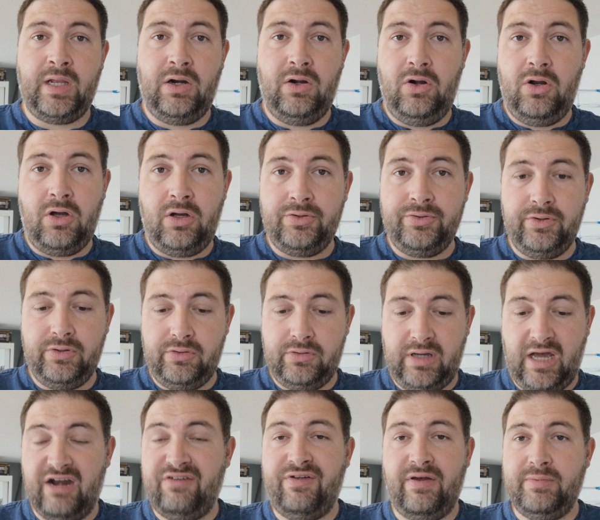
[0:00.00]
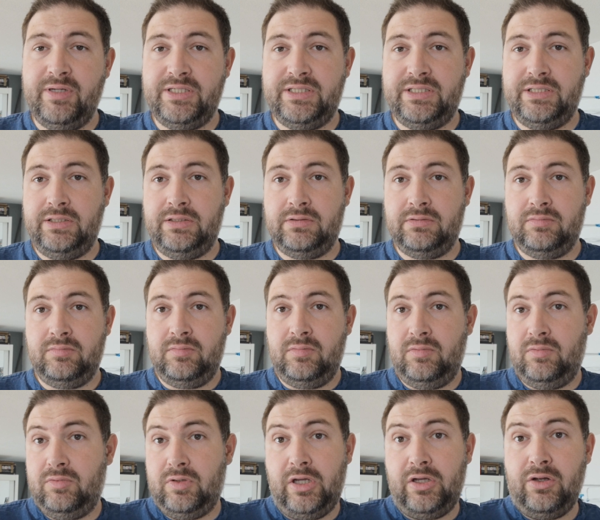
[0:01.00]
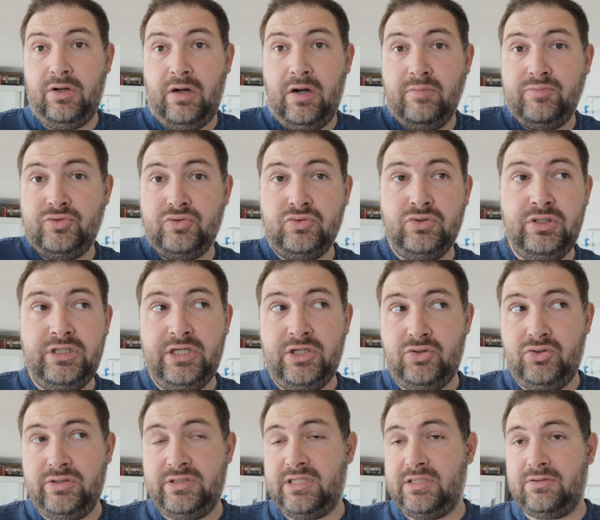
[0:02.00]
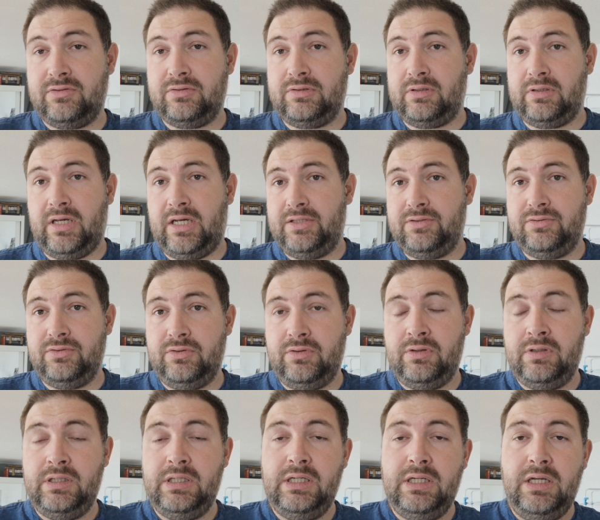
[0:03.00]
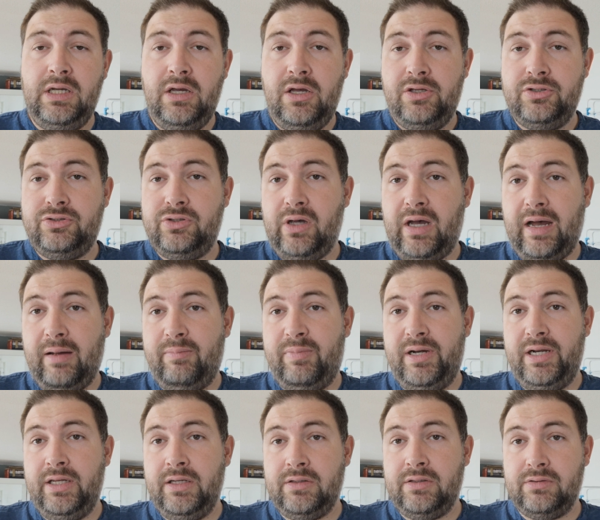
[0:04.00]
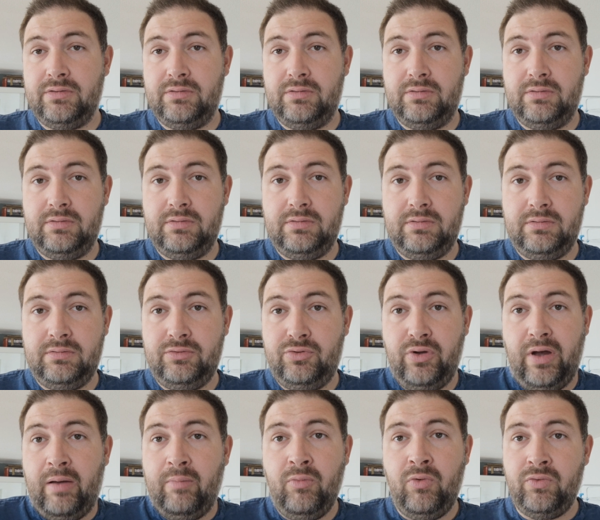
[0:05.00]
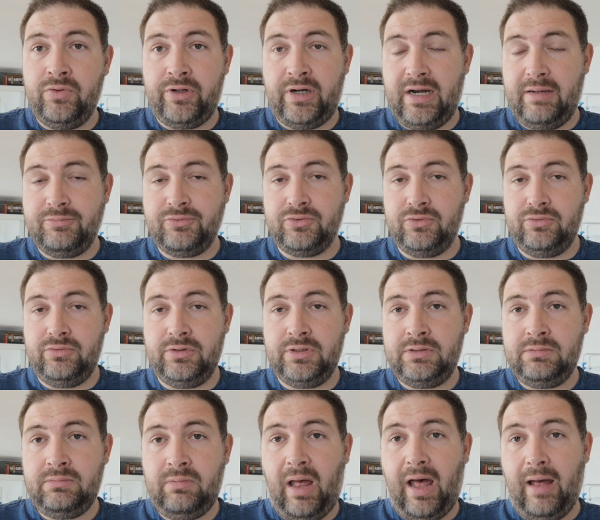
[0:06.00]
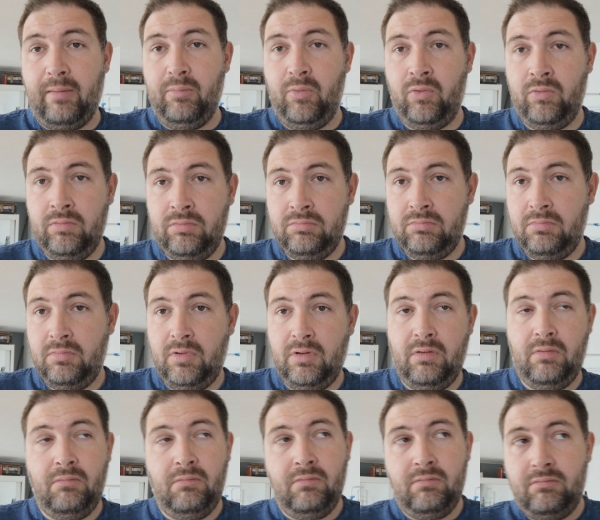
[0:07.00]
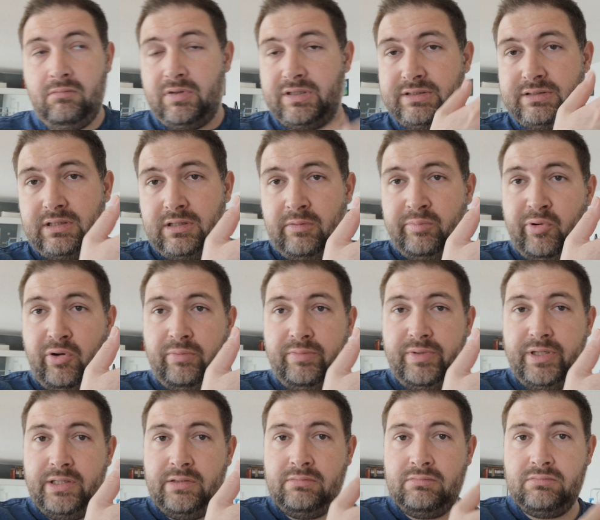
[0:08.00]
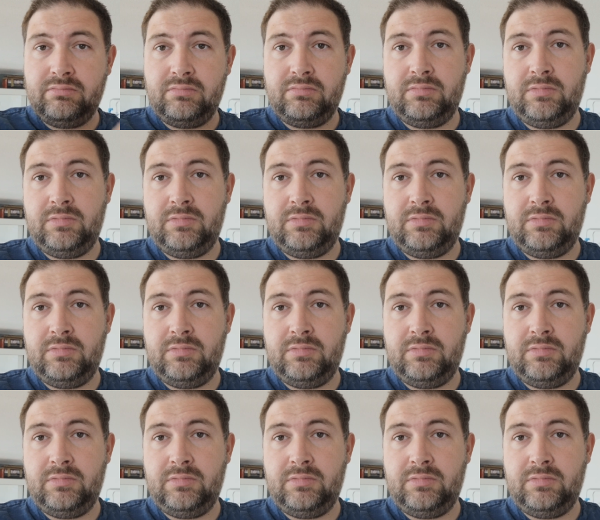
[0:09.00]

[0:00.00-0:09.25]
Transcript: l'ordre alphabétique. D'ailleurs, dans l'absolu, il y a juste à se, rappeler que de amont dans l'absolu. Hein. Amont, c'est le premier.